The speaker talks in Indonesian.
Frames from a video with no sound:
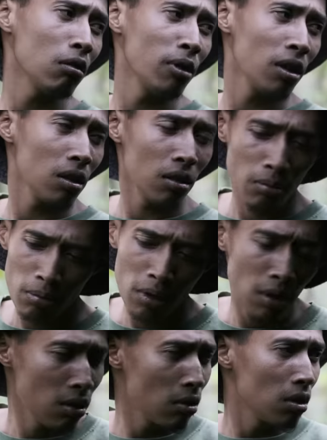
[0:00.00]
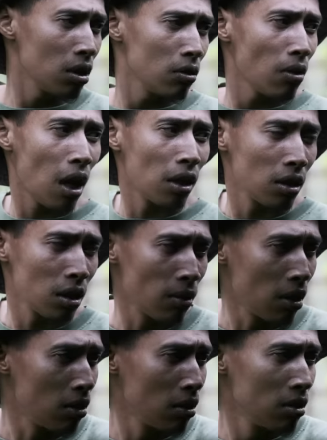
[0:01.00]
lo pengen lo liwat ya,
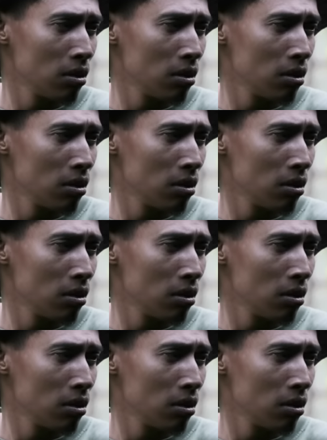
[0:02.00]
Pak.